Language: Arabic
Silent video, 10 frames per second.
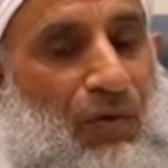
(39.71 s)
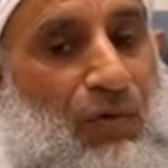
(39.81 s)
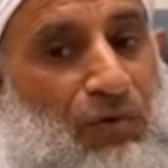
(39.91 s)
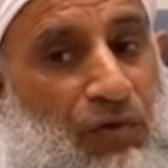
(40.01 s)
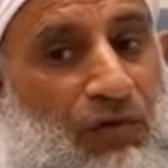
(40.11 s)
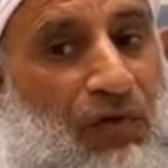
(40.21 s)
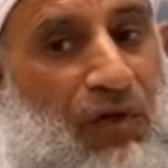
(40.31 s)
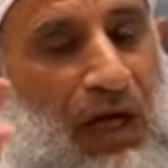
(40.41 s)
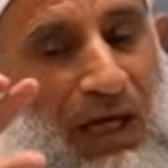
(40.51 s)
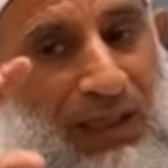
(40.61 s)
وشوفوا
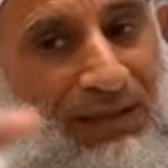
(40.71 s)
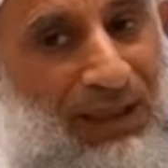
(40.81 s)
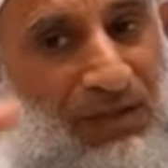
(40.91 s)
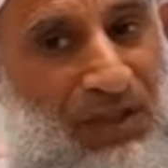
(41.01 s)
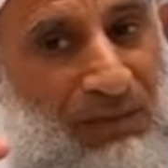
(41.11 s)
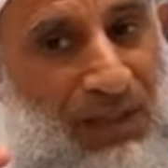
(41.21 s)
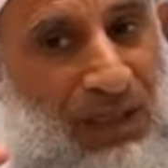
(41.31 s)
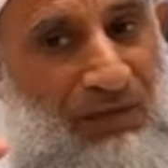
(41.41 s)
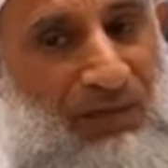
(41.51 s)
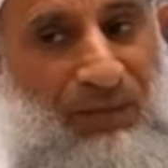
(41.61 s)
التقسيم
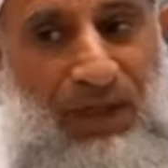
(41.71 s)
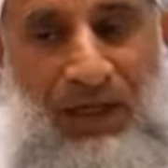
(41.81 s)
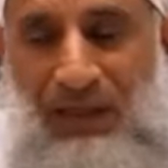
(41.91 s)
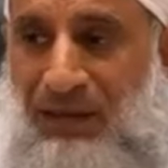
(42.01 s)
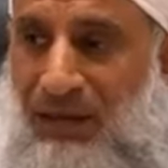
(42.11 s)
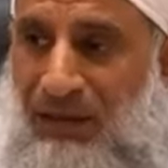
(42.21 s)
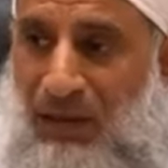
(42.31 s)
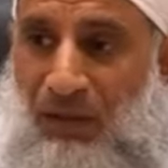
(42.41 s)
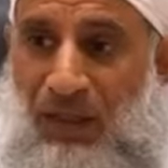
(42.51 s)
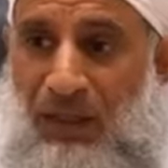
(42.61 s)
كيف
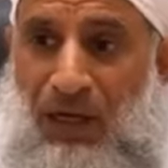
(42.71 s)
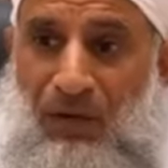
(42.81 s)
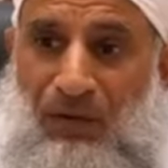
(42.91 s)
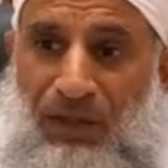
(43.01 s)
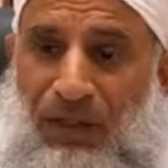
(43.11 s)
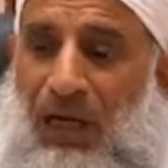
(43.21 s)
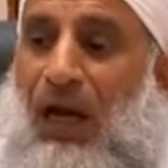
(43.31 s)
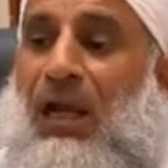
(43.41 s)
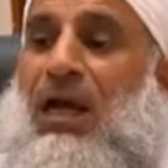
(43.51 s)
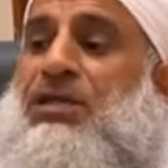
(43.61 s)
دولة يهودية
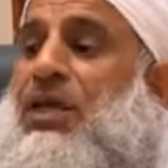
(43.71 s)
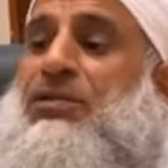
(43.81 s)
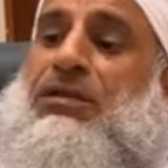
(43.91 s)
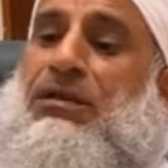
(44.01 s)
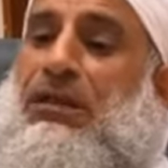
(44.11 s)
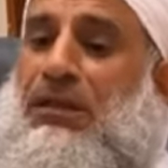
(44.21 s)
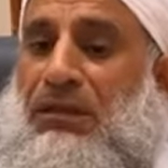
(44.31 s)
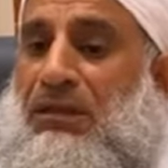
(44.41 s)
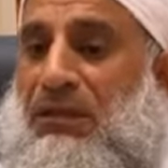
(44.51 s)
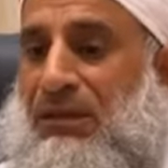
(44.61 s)
على أساس الدين
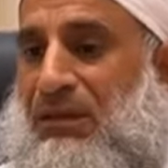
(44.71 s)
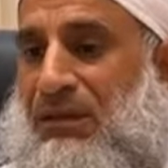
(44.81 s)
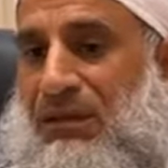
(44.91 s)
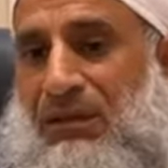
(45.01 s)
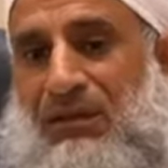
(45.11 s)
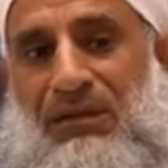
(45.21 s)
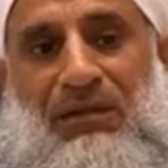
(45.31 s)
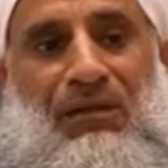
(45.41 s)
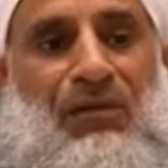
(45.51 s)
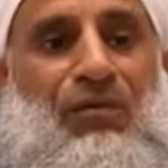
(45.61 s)

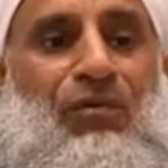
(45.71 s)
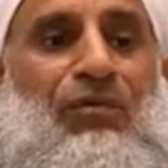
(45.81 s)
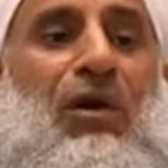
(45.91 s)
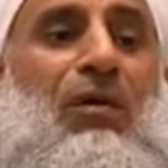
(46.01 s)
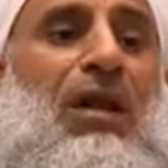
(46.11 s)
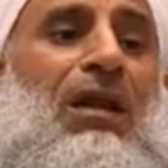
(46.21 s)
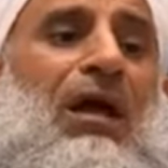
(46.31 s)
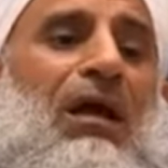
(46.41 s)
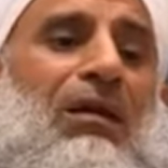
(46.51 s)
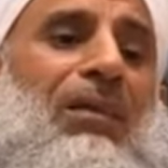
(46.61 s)
ودولة
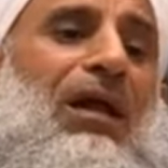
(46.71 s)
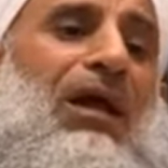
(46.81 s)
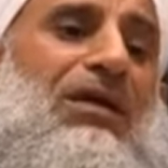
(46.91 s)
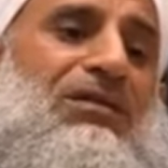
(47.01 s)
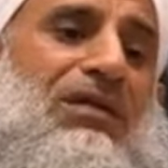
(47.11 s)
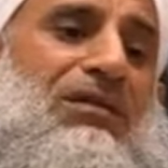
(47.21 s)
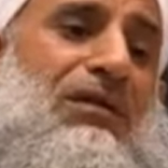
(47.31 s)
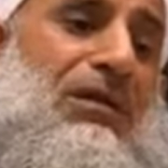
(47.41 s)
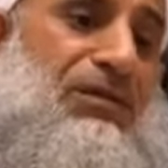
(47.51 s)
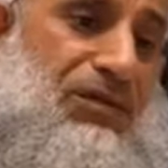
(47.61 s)
للعرب على أساس
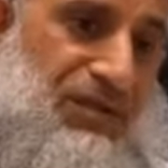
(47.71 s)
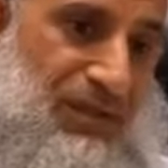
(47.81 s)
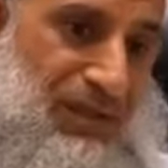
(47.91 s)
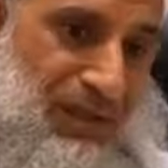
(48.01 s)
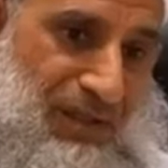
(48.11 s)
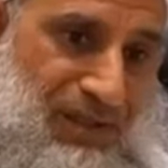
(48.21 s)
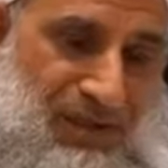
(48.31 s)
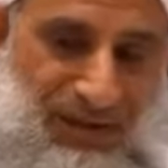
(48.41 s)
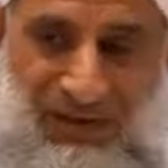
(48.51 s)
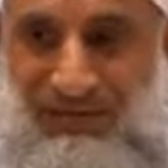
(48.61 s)
الجنس
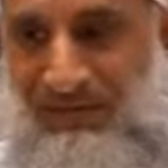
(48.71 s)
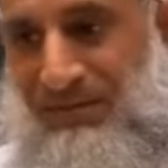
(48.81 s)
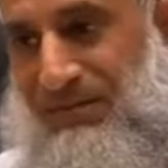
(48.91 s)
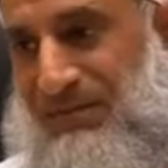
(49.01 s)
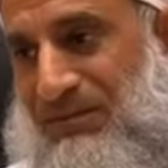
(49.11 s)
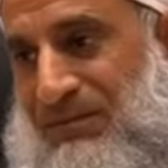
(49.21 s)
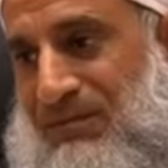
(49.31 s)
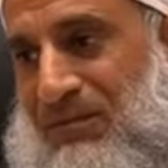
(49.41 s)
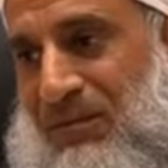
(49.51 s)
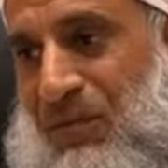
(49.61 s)
العرق
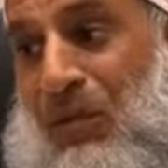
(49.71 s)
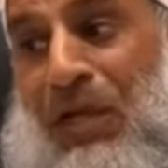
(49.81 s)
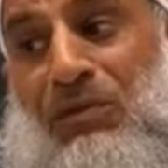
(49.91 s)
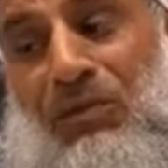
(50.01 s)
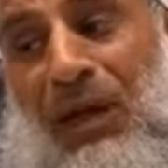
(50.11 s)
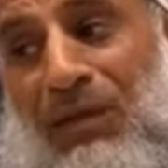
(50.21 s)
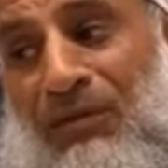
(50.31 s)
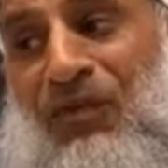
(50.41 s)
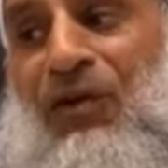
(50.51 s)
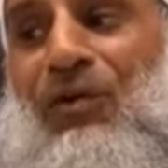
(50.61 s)
ولازم
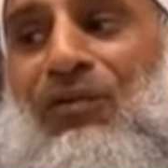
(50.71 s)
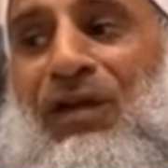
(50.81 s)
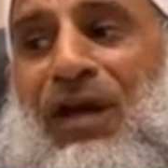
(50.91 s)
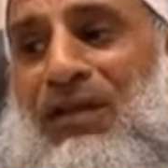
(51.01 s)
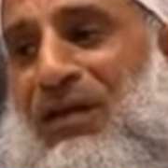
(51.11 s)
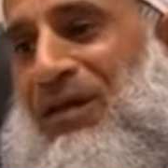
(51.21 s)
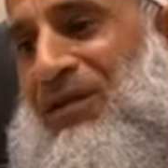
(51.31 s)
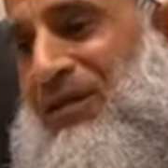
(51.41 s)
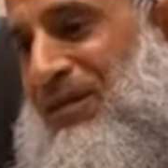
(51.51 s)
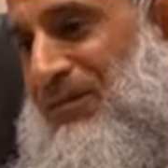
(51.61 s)
فكروا في هذه
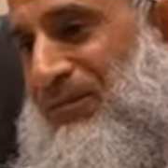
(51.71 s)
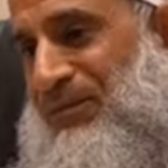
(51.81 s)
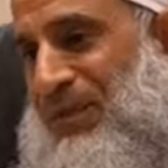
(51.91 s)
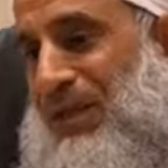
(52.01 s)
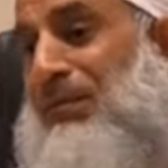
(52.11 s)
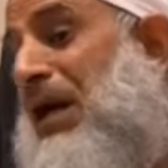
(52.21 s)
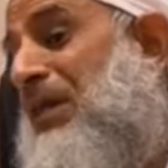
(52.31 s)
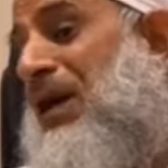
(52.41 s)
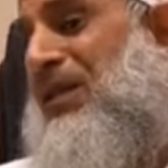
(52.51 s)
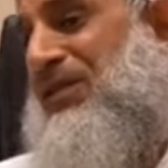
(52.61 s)
القضية
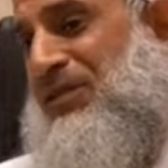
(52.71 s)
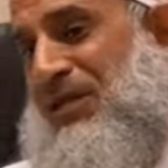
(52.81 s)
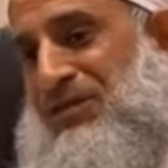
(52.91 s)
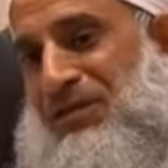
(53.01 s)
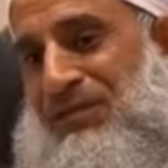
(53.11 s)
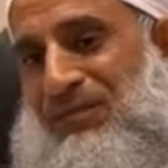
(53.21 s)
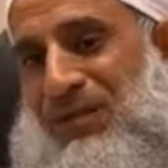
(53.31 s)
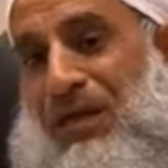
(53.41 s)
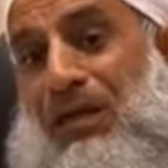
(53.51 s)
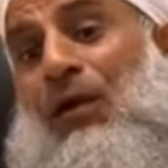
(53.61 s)
لماذا هذا التقسيم
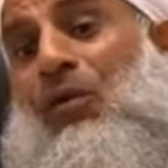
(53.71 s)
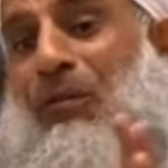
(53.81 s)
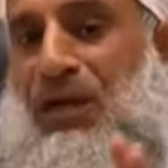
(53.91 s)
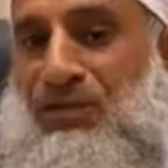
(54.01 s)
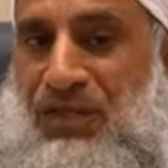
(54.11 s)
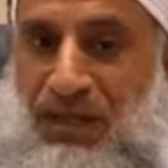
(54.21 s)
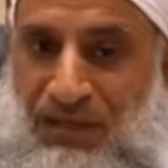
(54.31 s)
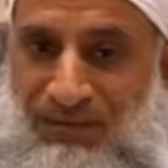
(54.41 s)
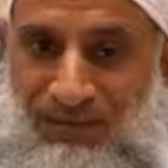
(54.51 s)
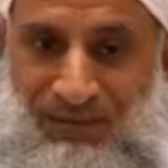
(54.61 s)
له مغزاه